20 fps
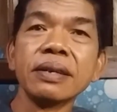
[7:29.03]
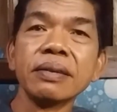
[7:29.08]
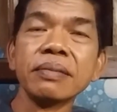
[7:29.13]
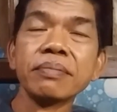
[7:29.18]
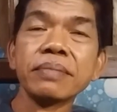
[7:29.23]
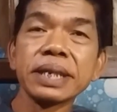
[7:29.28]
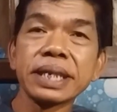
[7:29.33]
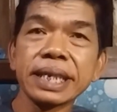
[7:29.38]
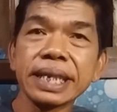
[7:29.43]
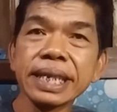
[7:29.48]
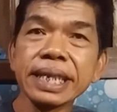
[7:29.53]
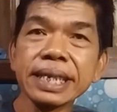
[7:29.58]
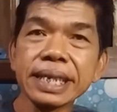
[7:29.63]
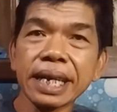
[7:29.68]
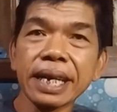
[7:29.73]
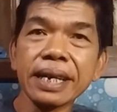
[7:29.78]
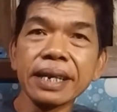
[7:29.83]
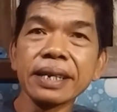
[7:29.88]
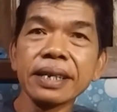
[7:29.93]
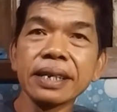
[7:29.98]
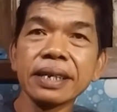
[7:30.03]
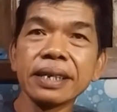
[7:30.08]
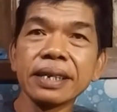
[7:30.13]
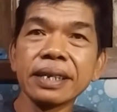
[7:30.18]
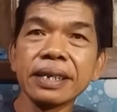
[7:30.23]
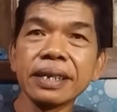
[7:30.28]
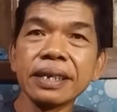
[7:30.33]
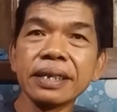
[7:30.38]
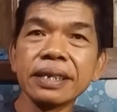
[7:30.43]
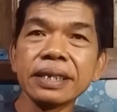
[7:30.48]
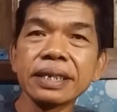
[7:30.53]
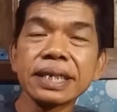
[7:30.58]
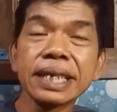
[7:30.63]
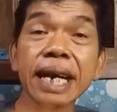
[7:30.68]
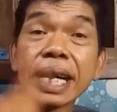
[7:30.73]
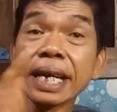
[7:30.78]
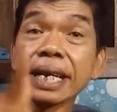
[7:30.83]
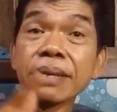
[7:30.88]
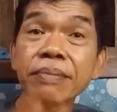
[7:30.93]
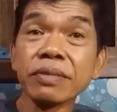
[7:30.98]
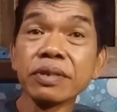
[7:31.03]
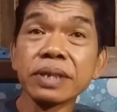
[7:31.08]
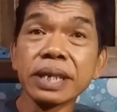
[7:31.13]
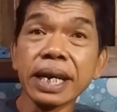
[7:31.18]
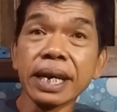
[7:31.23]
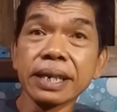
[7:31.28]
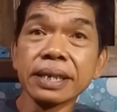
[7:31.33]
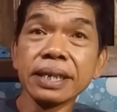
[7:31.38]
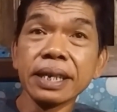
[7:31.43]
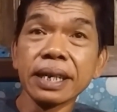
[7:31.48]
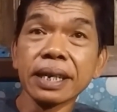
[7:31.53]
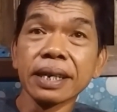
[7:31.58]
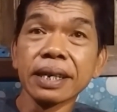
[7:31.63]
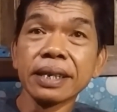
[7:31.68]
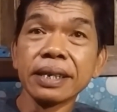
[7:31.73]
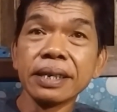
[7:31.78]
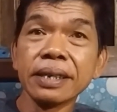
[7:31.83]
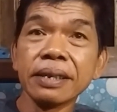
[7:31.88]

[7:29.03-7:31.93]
Mestinya saking mudahnya